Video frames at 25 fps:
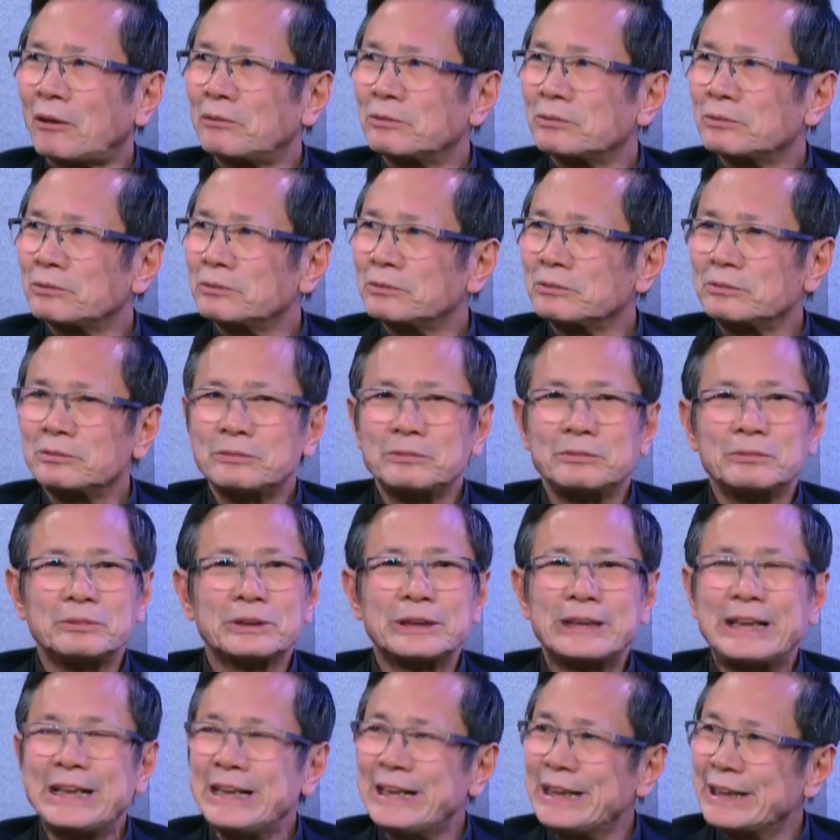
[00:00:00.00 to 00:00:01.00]

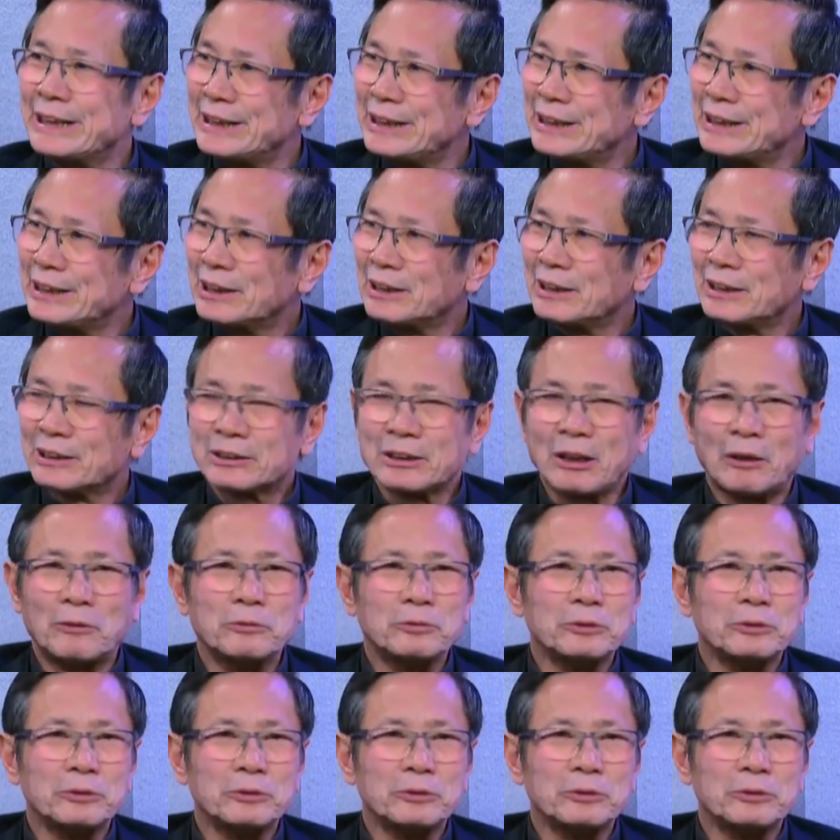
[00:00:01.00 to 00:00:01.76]
Tổng Thiên, dạ, vâng.